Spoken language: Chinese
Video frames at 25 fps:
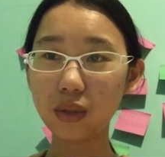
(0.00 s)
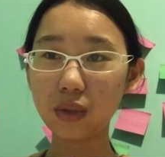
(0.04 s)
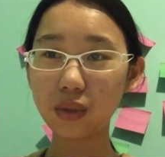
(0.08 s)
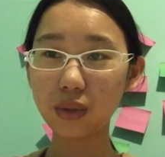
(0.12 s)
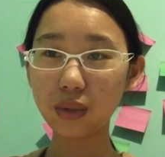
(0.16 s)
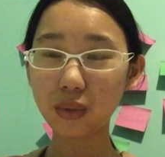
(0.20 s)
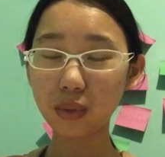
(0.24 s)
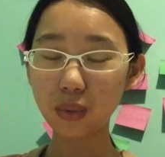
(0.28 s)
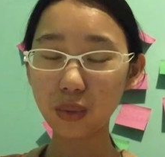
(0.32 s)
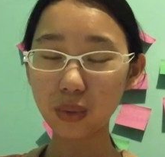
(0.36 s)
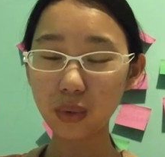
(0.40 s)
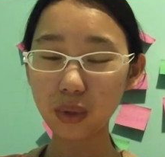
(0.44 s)

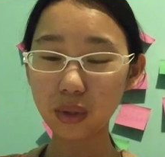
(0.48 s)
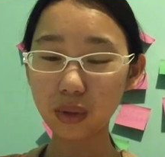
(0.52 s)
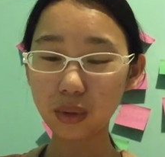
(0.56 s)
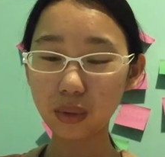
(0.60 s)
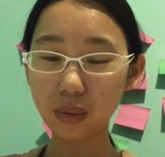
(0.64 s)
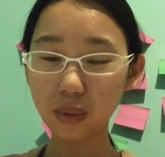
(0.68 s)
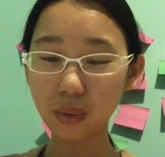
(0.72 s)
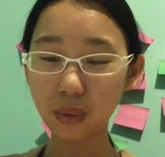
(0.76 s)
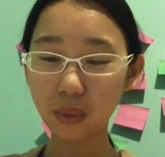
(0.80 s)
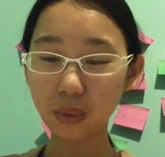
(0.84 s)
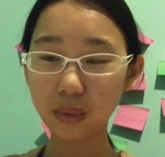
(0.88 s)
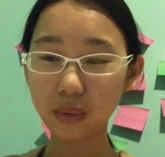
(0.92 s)
就越
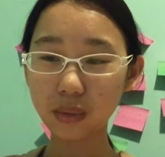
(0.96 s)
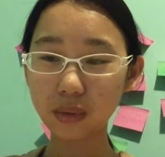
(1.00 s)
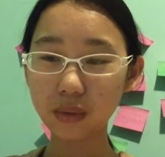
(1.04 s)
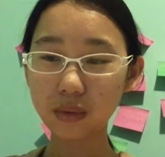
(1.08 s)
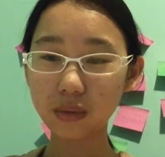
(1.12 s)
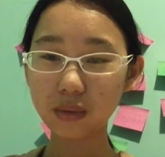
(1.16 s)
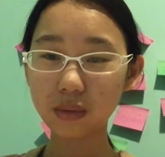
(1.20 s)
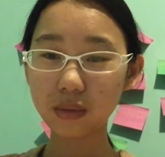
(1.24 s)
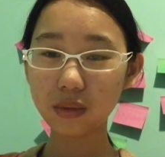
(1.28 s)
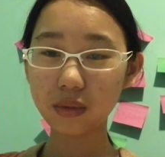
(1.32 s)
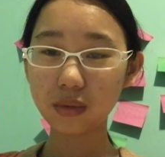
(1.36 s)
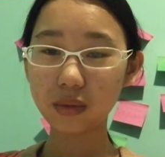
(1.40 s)
懂
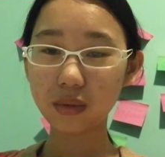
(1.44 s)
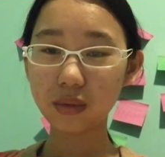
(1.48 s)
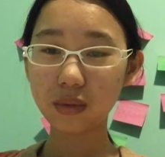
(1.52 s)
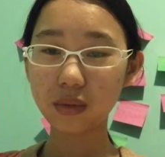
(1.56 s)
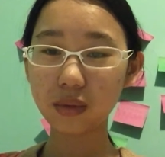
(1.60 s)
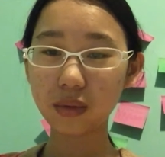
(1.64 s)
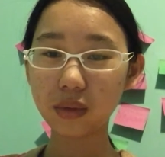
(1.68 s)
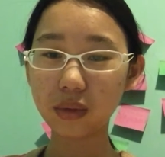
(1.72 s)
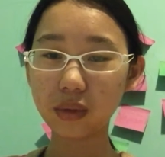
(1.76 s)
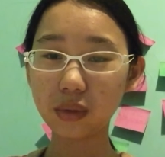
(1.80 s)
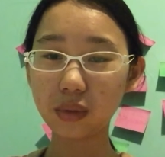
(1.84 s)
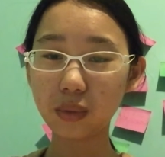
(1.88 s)

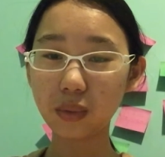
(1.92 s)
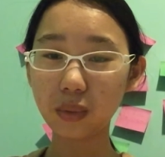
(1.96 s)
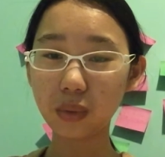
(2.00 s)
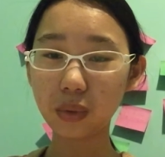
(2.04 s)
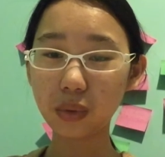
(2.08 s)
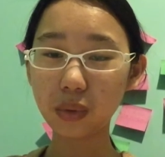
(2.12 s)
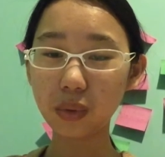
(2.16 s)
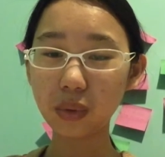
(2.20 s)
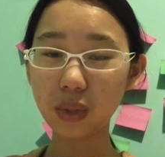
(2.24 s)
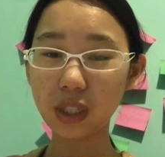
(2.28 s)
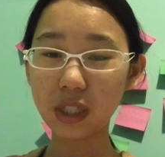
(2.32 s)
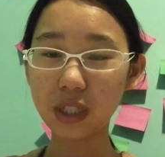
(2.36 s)

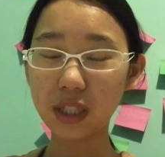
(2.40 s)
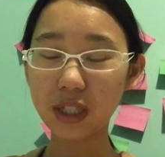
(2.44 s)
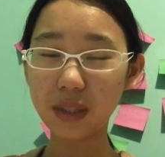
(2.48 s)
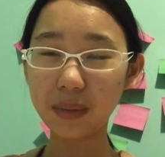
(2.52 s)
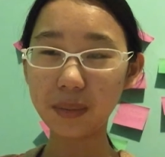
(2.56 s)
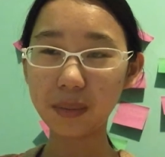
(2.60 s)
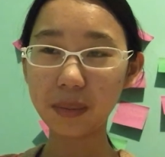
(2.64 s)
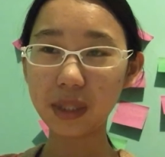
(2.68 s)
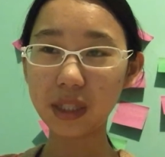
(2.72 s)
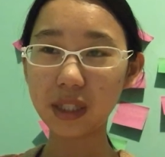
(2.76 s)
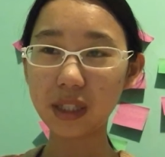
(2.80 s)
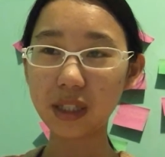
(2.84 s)
我对
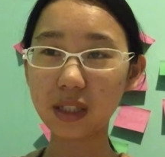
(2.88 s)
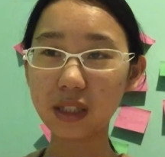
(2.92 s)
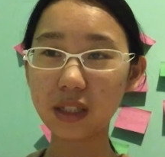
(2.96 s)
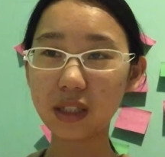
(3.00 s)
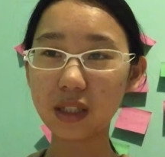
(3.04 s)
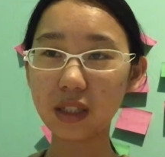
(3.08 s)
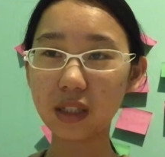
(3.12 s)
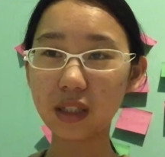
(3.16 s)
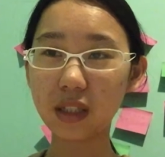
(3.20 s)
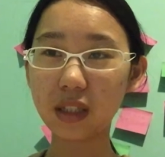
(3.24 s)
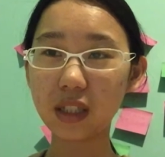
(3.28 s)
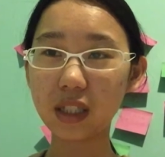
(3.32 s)
人民的
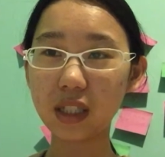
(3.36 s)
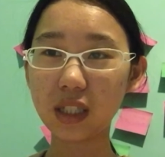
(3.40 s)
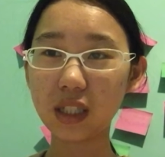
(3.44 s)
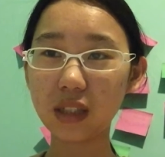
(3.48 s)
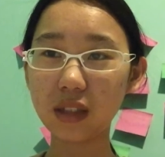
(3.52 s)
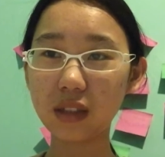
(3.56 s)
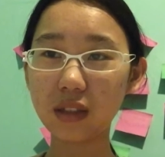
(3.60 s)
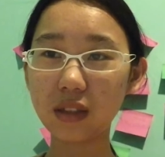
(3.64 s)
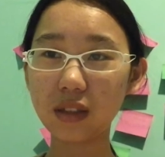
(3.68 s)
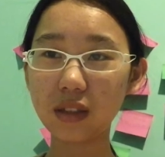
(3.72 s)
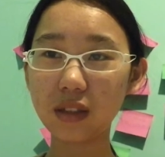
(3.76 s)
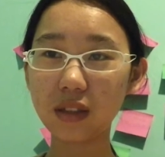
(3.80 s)
责
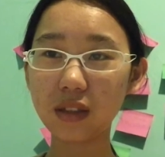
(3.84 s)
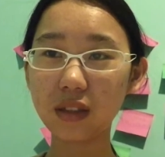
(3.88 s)
任。